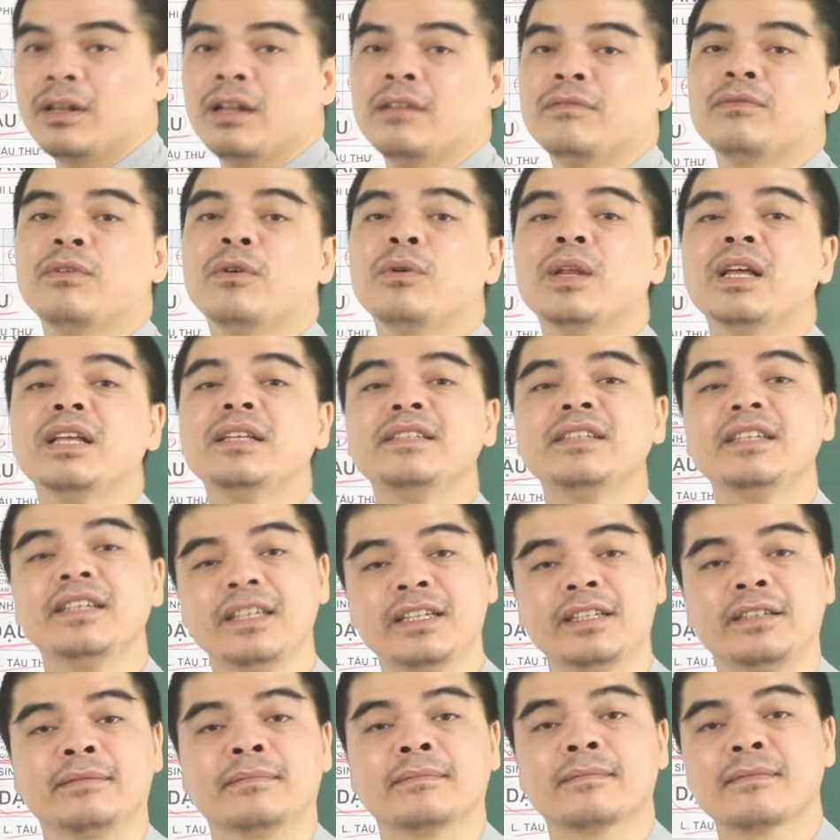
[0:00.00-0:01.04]
Nó là vô lễ chi
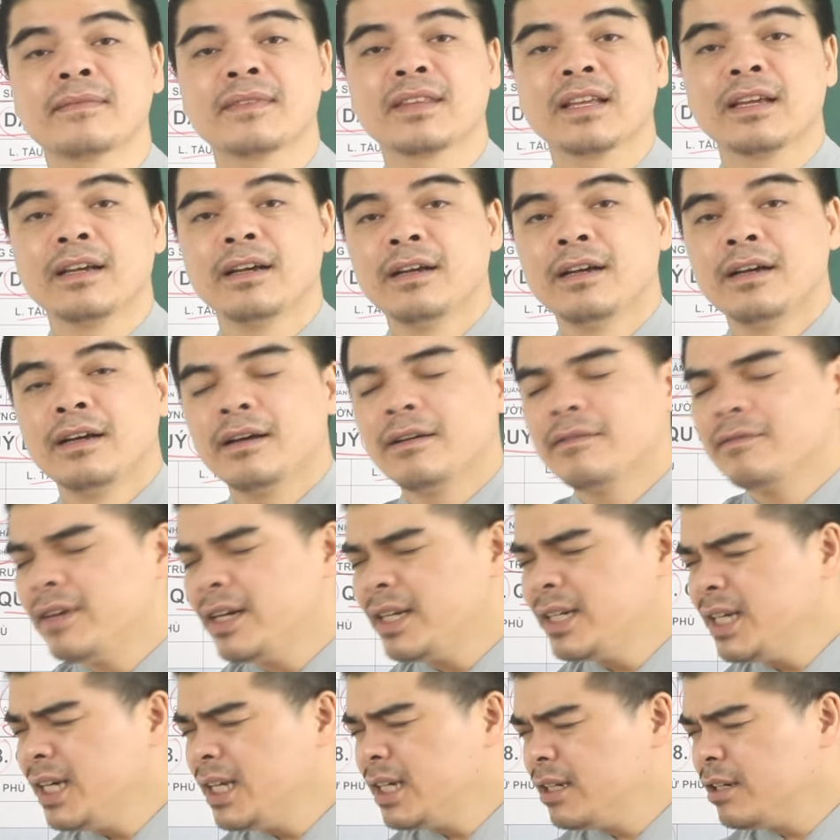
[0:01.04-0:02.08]
hình.
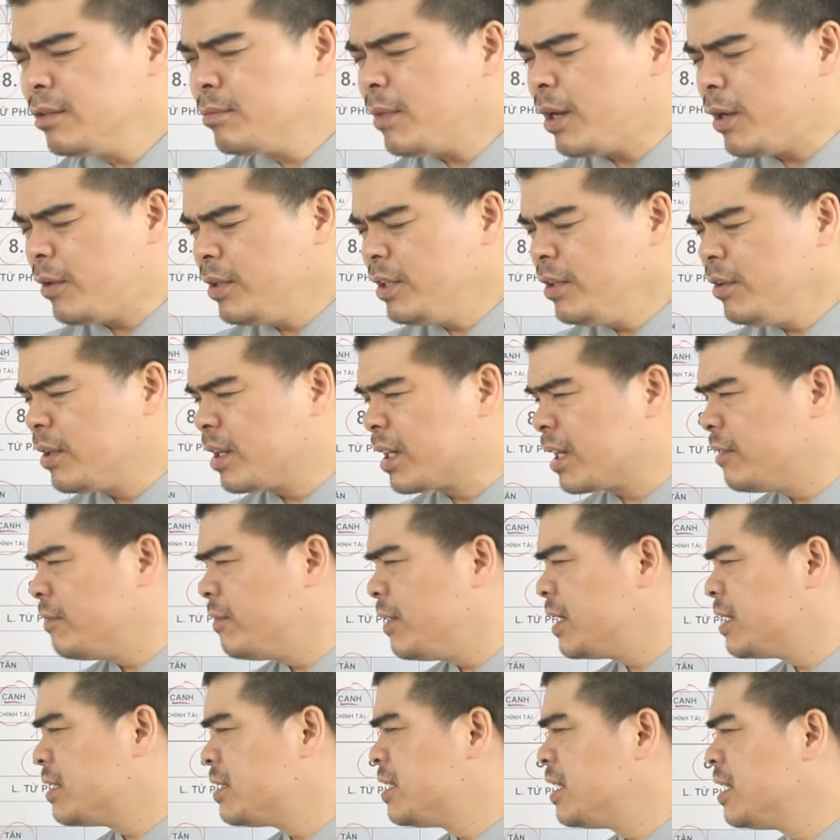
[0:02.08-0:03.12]
Vậy nên nó báo hiệu là cái
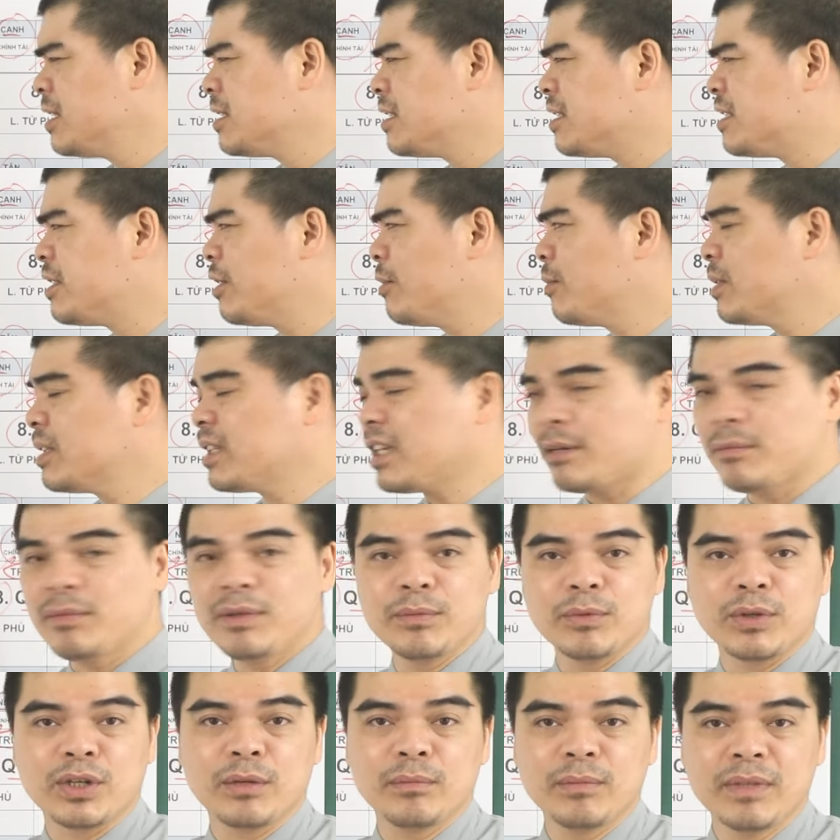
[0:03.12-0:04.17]
vận trình trong cái tháng
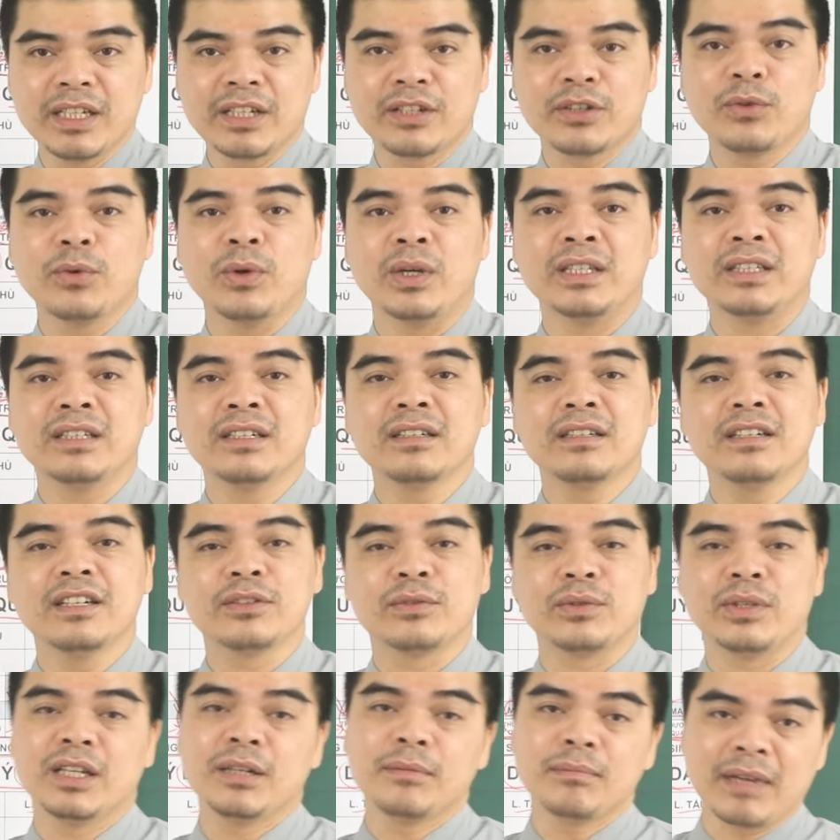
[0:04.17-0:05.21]
11 âm lịch của những người
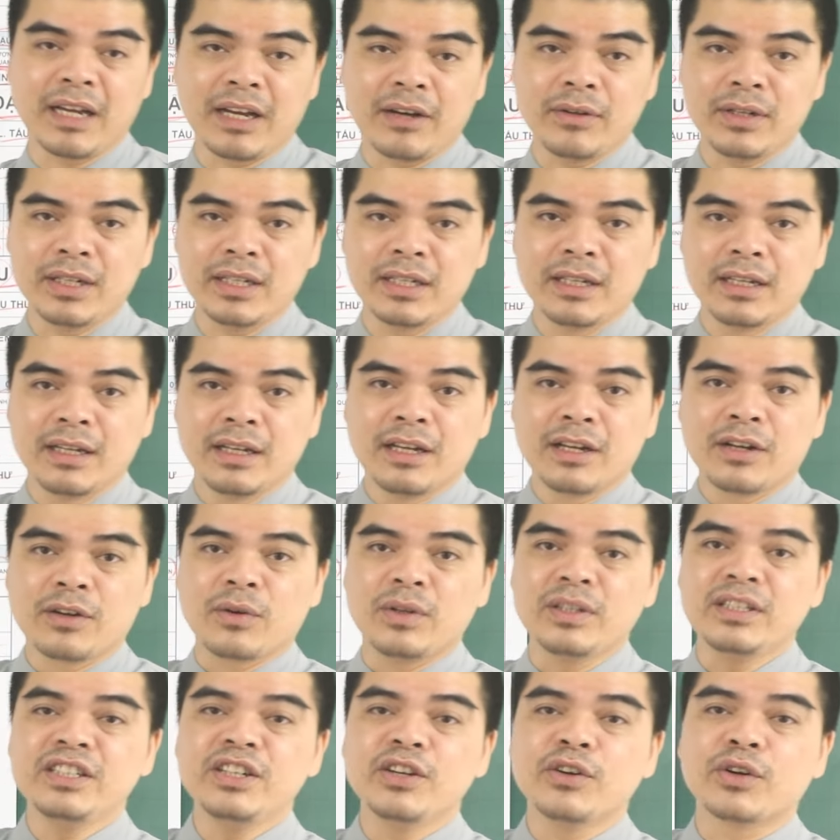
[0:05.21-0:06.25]
tuổi Đinh Mão ấy
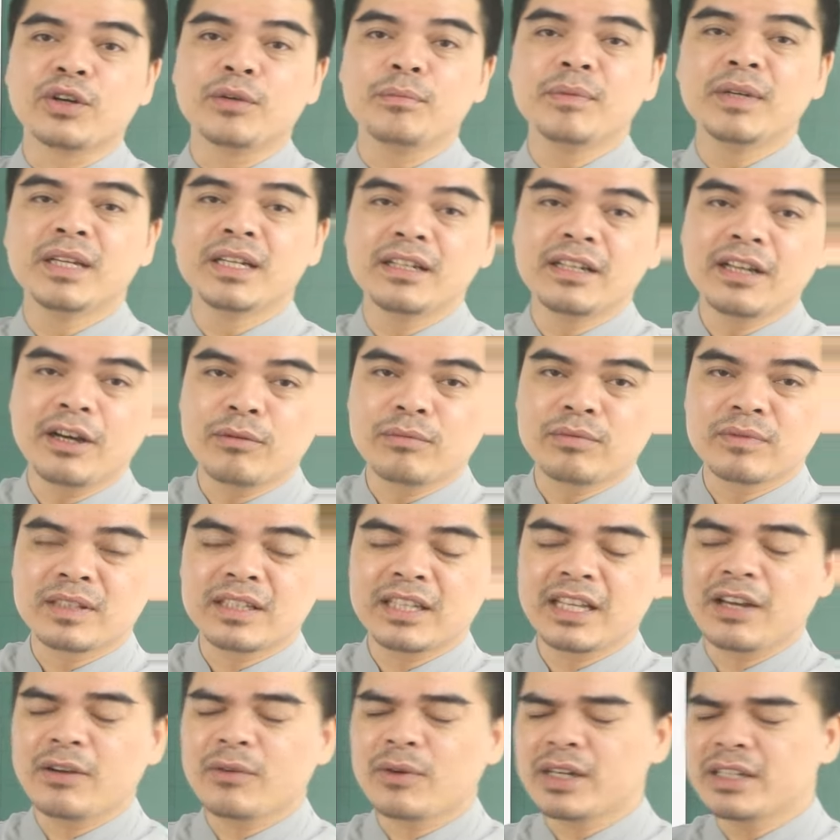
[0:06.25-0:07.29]
có nhiều cái biến động
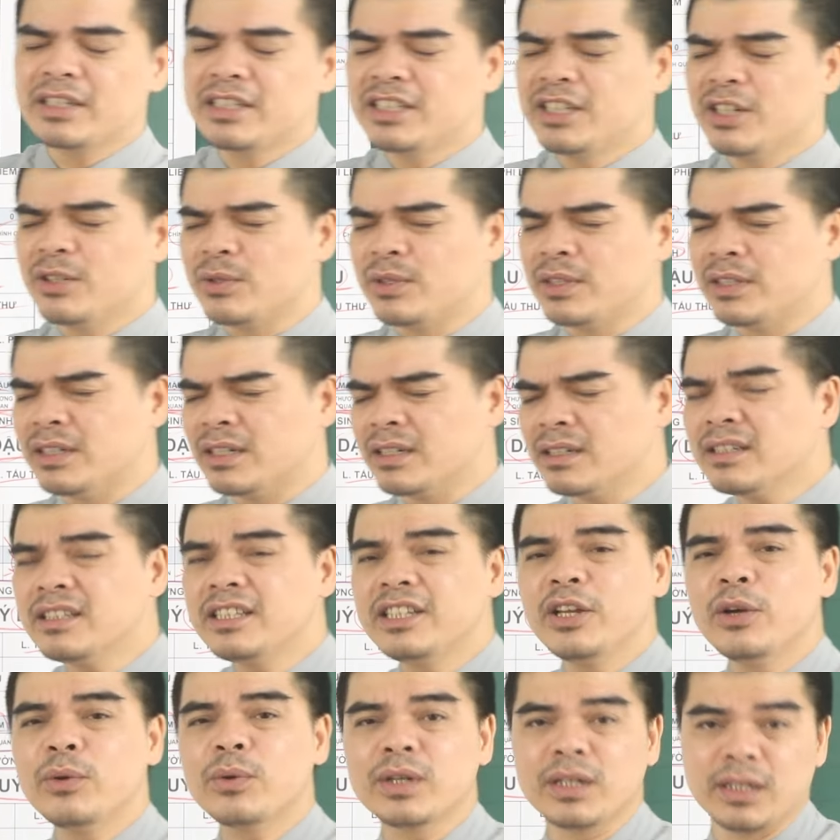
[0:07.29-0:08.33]
theo cái chiều hướng
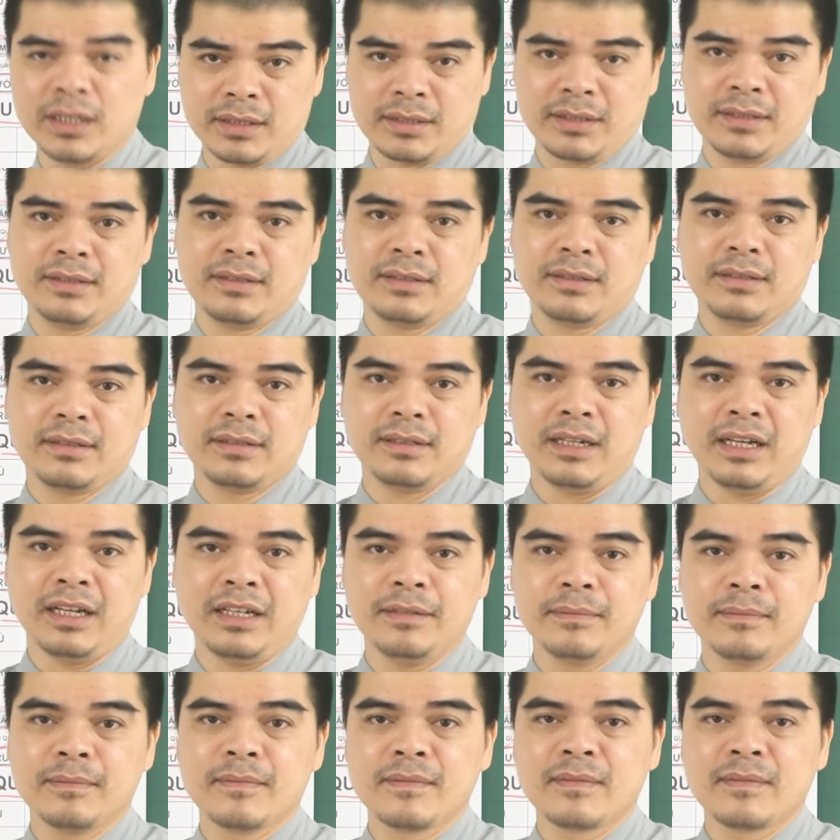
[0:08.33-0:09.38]
tiêu cực đấy.